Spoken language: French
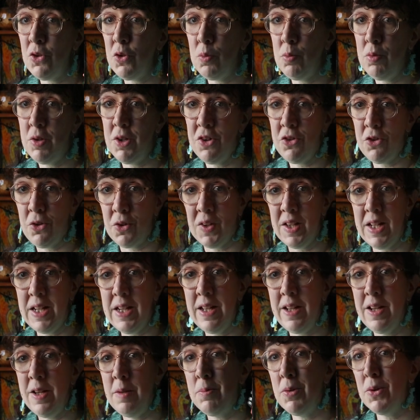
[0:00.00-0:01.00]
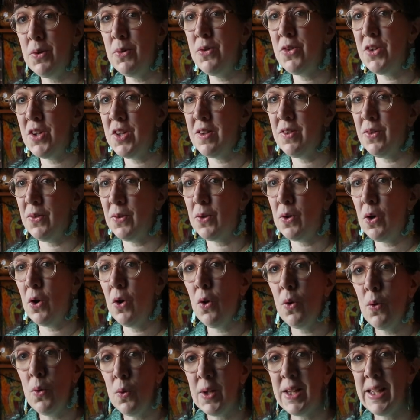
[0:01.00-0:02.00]
le bullet journal à l'époque où j'étais
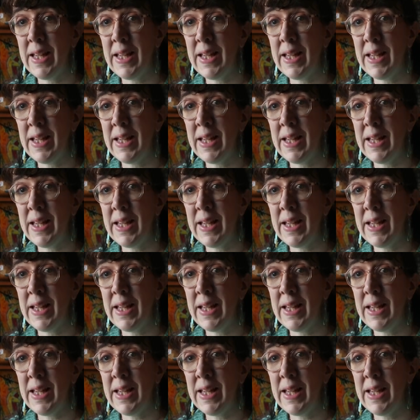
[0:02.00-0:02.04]
encore au